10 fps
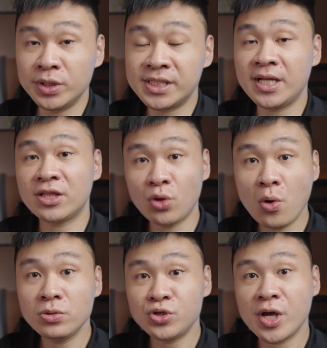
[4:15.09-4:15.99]
磁铁
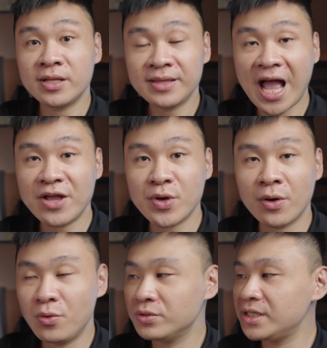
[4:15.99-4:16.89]
动圈单元哦。